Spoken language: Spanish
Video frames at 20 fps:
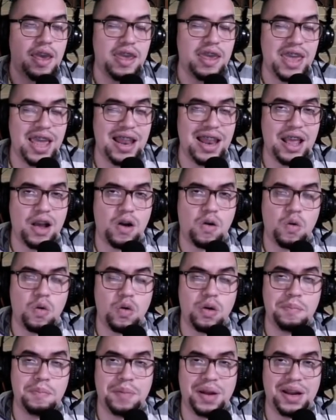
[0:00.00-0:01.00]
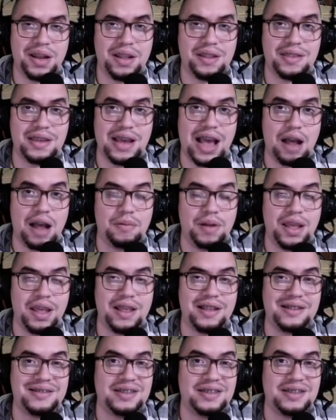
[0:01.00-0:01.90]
y el escudo impenetrable